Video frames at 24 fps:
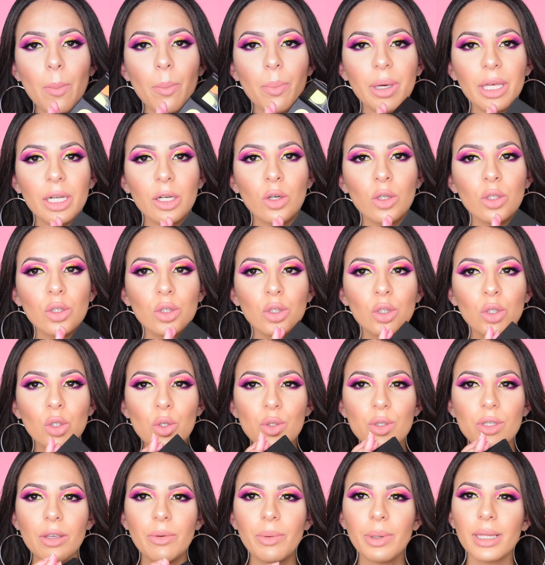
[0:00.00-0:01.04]
pero
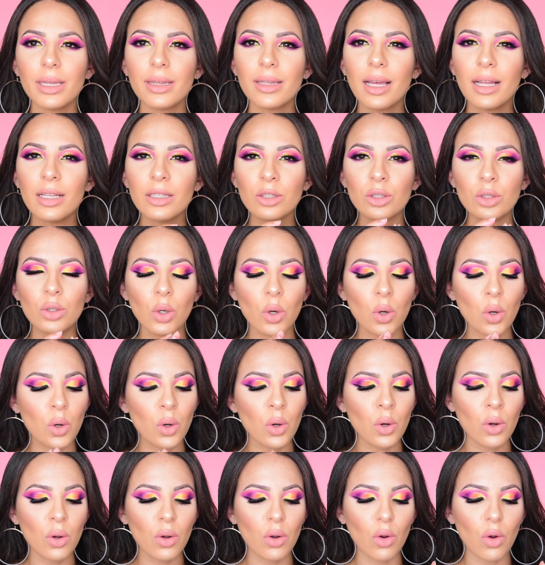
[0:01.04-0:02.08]
no se ven
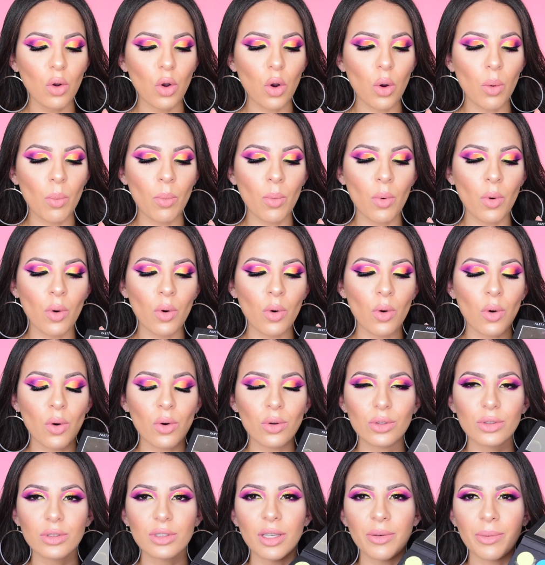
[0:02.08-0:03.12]
tanto
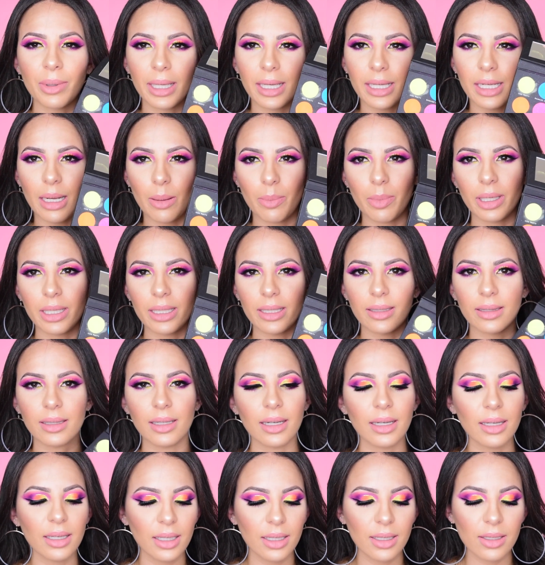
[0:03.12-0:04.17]
como se ven en la
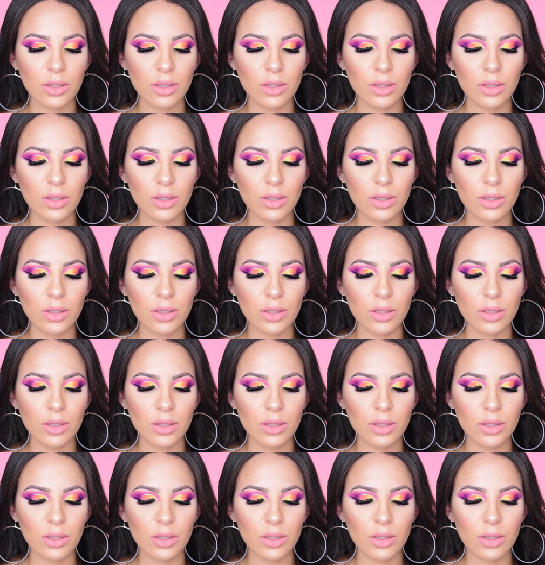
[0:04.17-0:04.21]
paleta.